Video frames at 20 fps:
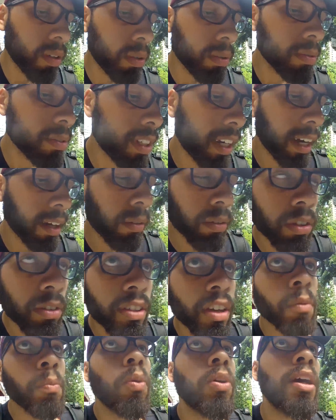encontrar quando eu
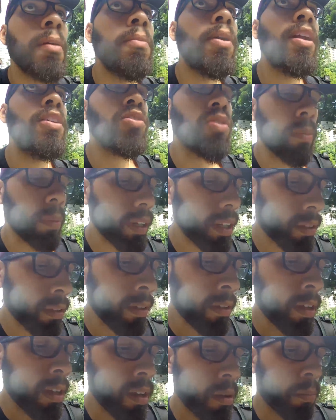tenho Pokébola sobrando,
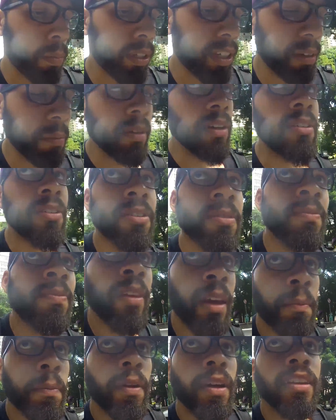porque, meu,
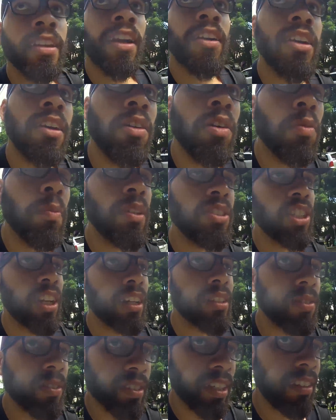daqui a algumas
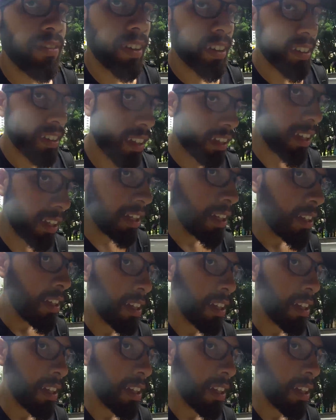gerações ele vai ter